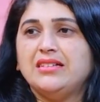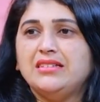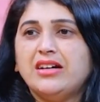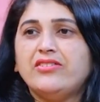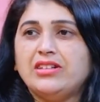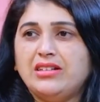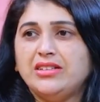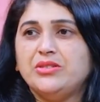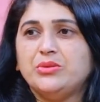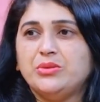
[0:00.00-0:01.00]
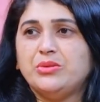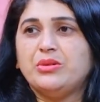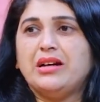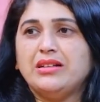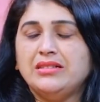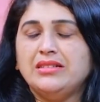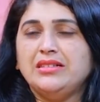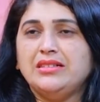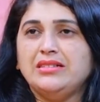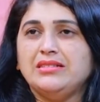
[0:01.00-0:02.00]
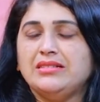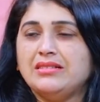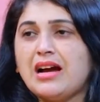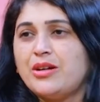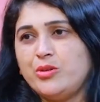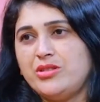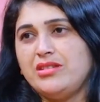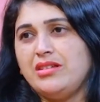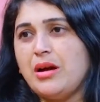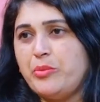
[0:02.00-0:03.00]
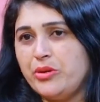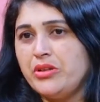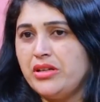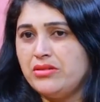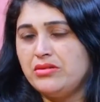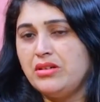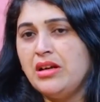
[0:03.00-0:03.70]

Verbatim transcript: ఇది అవ్వట్లేదు అని నాకు వచ్చింది అప్పుడు నేను